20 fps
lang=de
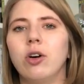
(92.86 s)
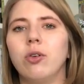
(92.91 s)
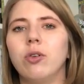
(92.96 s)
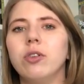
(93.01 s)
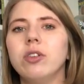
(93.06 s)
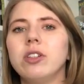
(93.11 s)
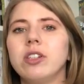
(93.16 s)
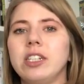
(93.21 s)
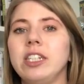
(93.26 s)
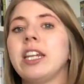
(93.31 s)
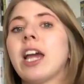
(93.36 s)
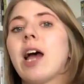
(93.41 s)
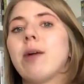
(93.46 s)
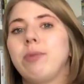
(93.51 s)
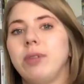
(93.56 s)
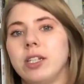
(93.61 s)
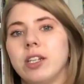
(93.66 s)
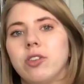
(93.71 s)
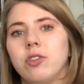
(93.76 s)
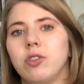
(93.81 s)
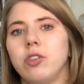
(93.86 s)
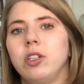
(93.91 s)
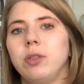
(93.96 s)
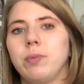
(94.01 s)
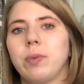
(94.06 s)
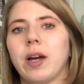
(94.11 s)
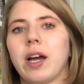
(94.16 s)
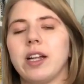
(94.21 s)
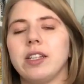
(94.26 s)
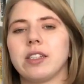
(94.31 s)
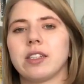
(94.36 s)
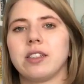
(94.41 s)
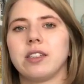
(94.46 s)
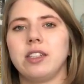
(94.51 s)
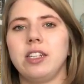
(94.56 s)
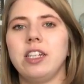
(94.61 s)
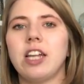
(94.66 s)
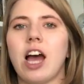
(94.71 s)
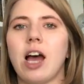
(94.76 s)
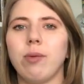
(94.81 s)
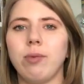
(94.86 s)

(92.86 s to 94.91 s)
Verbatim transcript: Und ich habe ihn natürlich bereits gesehen,